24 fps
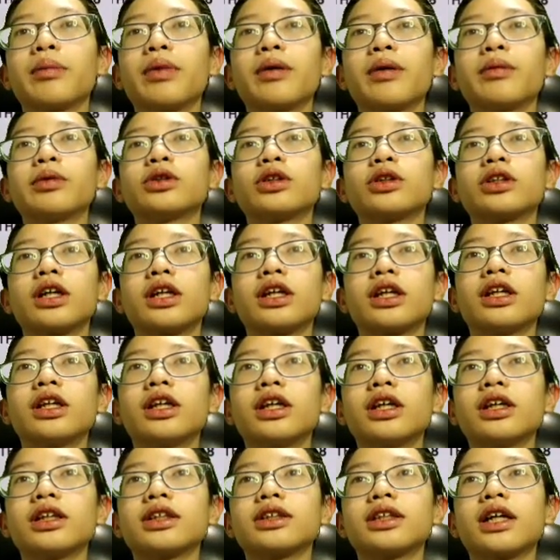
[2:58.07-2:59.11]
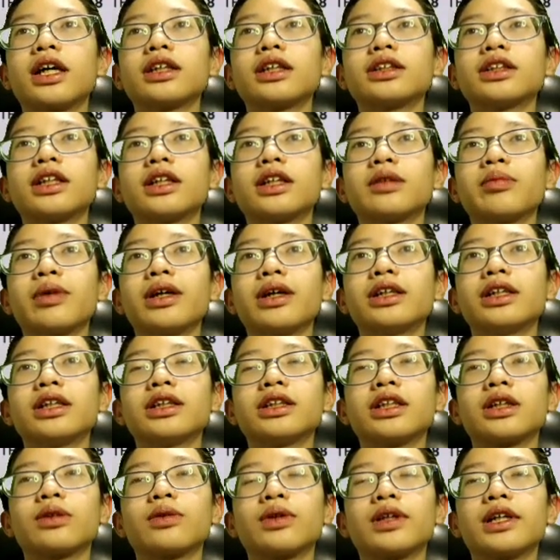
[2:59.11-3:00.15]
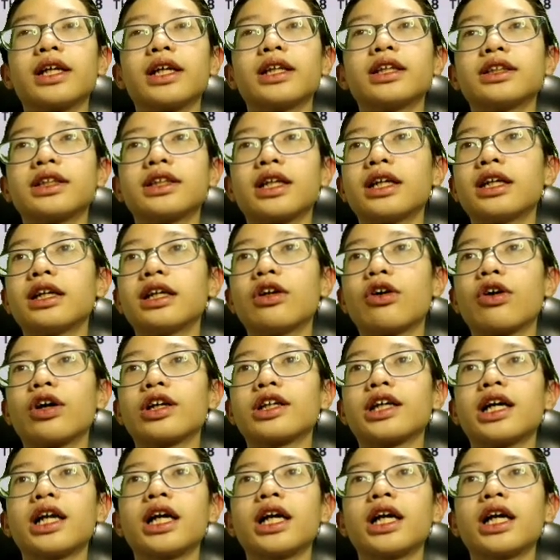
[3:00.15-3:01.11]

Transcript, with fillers: apa episode hari ini sangat-sangat padat jago Nanti setelah ini kalau nggak